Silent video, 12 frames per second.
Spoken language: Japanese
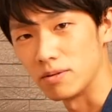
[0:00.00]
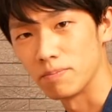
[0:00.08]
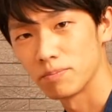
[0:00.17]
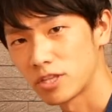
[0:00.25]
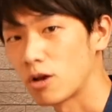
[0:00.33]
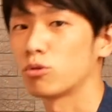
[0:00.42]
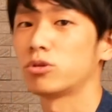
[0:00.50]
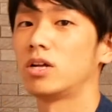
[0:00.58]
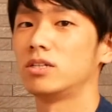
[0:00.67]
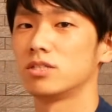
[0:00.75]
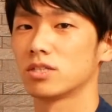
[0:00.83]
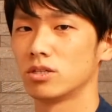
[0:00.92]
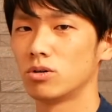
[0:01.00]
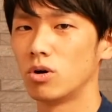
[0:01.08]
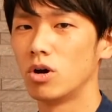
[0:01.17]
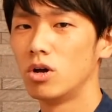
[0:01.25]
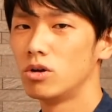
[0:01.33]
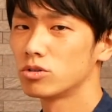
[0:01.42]
ンってことなんですけ
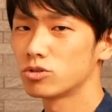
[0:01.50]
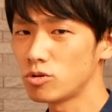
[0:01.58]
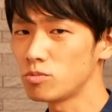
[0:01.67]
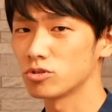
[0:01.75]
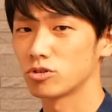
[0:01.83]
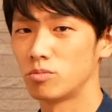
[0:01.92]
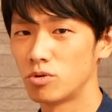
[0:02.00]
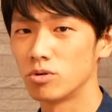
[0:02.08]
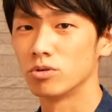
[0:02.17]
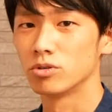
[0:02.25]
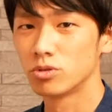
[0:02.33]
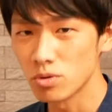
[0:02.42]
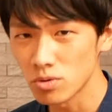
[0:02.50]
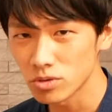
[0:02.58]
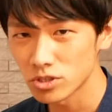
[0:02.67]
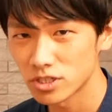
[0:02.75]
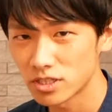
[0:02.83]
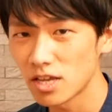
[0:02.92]
どそもそもどう
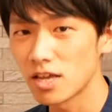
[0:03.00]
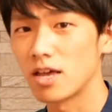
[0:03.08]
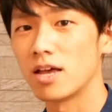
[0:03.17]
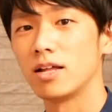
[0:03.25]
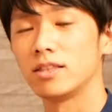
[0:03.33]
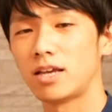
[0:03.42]
して